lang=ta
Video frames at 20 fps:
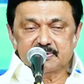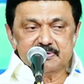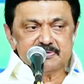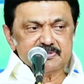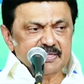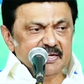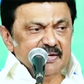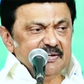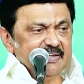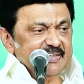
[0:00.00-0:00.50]

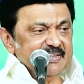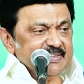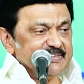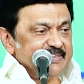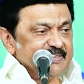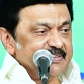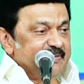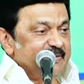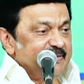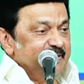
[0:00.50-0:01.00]
சென்னை
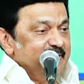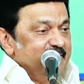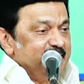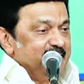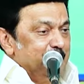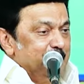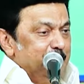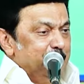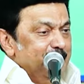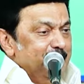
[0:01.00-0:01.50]
சிட்டி
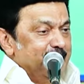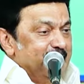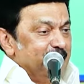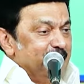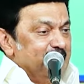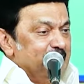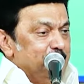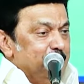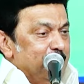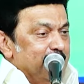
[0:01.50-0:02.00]
எப்படி
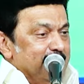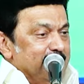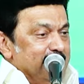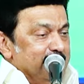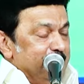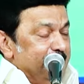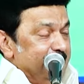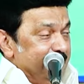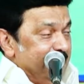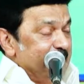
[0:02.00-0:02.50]
டெவலப் ஆனது
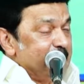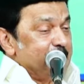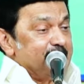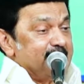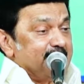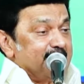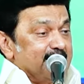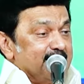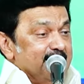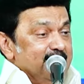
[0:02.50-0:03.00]
எப்படி டெவலப்
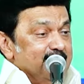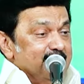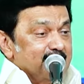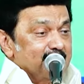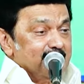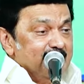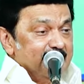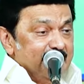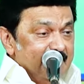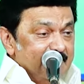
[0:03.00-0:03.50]
ஆகிருக்க
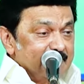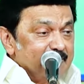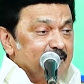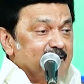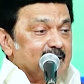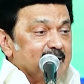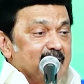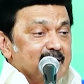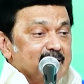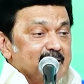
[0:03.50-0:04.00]
இதுக்கெல்லாம் நீங்கள்
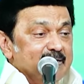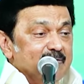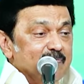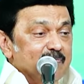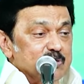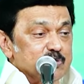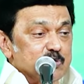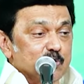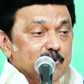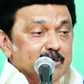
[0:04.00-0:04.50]
தான் காரணம்னு
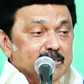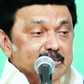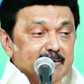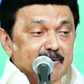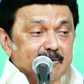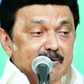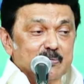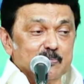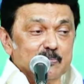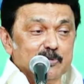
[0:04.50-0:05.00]
அவங்க சொல்கிறத
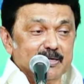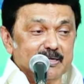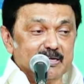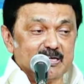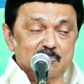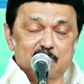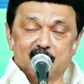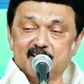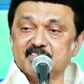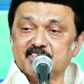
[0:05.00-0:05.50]
கேட்கும்போது
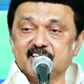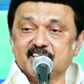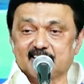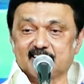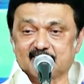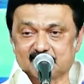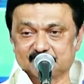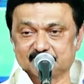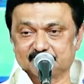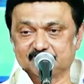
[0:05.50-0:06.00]
எனக்கு மகிழ்ச்சியாக இருக்கும்